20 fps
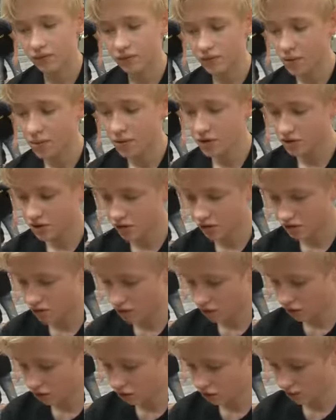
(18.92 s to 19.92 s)
Wir müssen jetzt
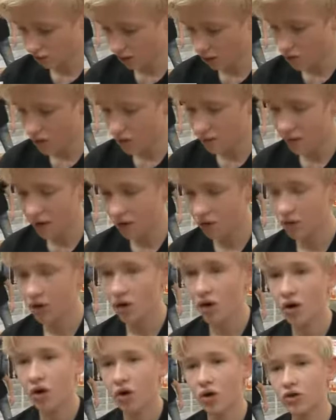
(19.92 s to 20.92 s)
gerade so eine Mauer bauen
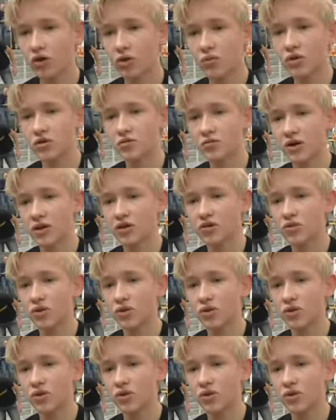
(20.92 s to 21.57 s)
und da muss man jetzt